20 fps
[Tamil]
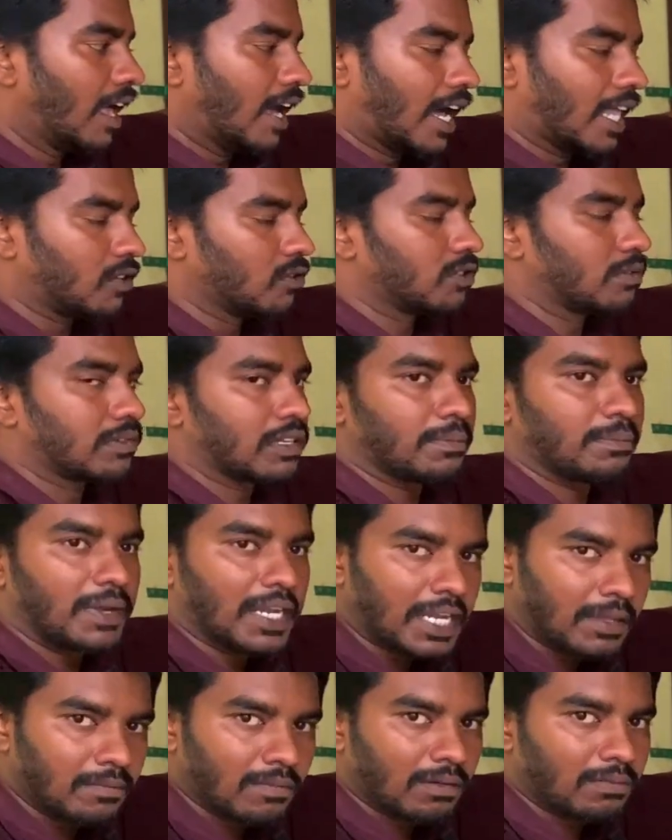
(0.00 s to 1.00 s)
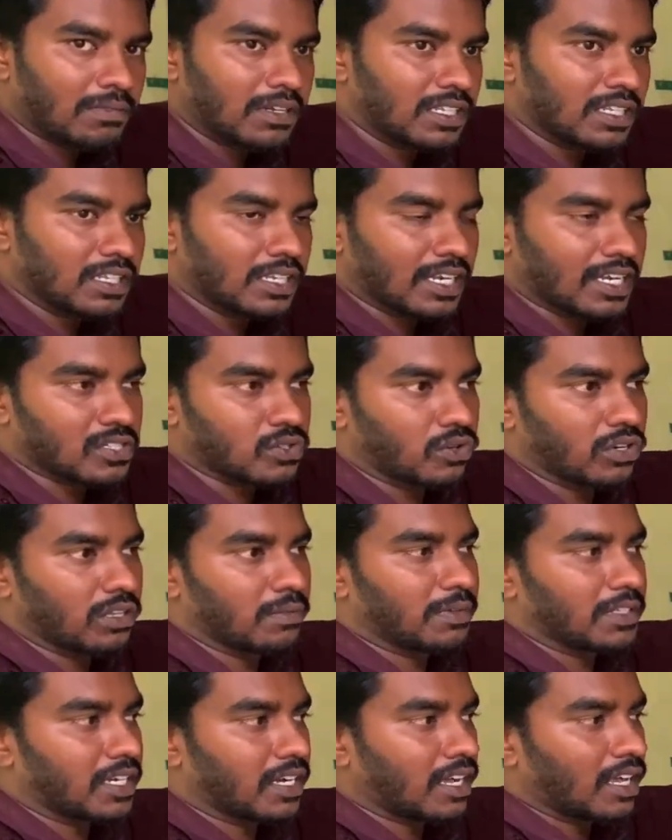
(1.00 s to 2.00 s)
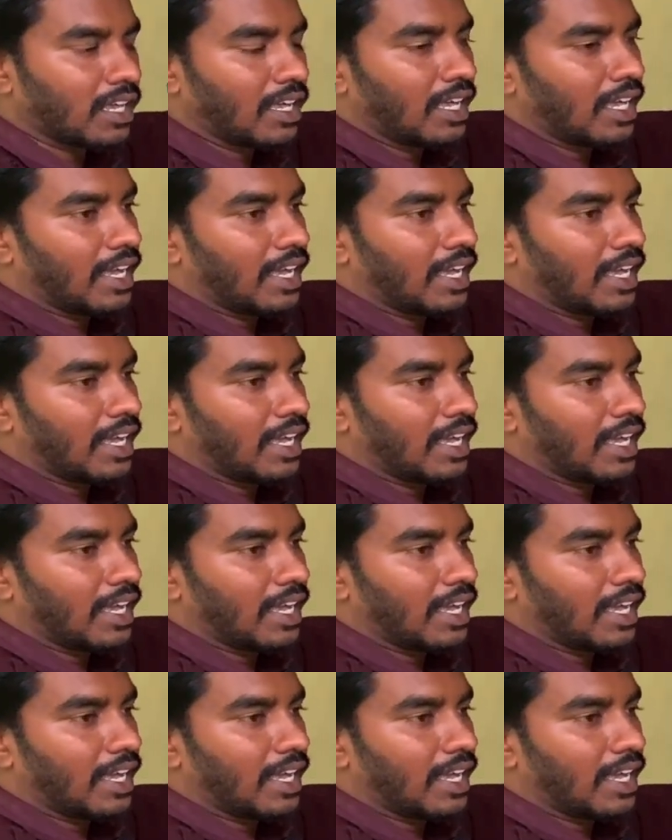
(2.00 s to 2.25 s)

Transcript: அது வந்து மினிமம் வந்து நான் சொல்கிறது பார்த்தீங்கன்னா